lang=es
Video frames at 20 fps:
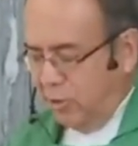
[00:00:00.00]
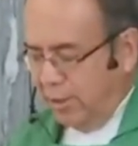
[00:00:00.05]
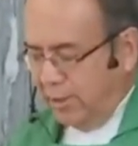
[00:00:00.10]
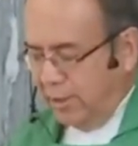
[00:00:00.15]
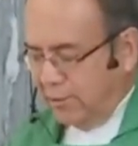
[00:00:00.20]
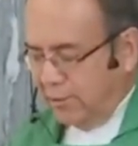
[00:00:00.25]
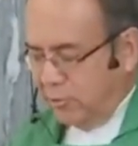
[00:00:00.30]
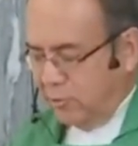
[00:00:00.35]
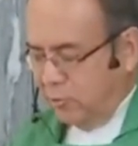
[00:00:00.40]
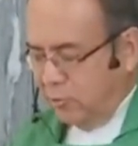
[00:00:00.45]

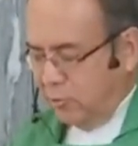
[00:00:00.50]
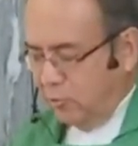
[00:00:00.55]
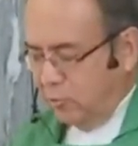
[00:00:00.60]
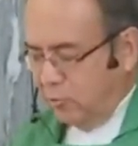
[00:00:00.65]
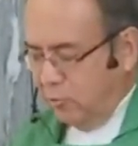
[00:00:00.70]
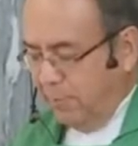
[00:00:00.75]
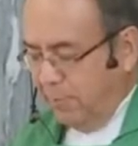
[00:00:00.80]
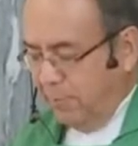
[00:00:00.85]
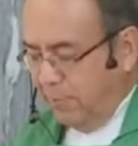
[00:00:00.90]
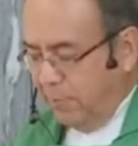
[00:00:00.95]
se le
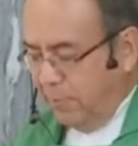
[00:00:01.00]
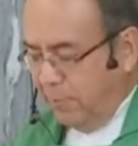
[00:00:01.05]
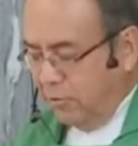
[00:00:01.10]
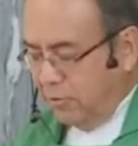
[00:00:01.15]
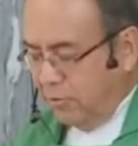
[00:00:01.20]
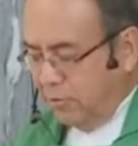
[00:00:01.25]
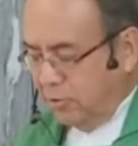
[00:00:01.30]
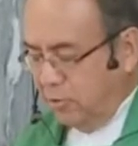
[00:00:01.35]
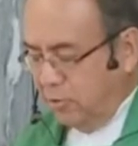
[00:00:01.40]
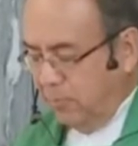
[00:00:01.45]
acercó,
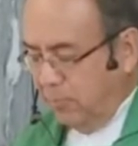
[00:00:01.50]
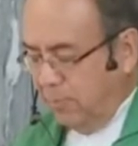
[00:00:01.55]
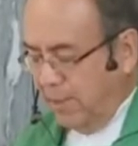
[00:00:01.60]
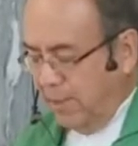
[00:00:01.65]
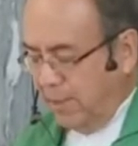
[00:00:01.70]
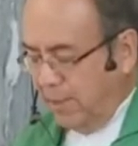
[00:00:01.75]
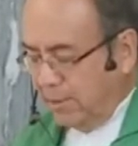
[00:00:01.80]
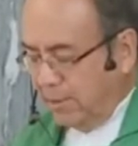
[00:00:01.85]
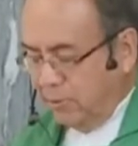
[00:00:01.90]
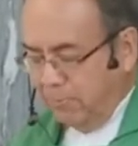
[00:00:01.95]

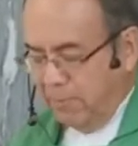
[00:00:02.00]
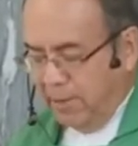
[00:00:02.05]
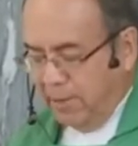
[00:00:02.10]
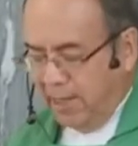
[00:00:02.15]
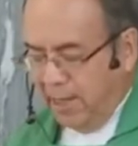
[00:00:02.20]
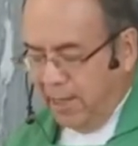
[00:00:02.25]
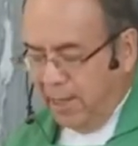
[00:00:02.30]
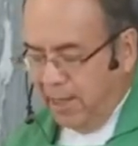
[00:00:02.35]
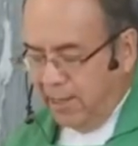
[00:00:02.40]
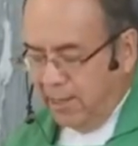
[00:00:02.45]
ungió sus
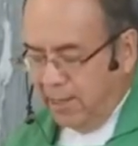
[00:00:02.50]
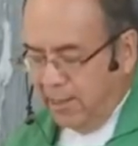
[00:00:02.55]
heridas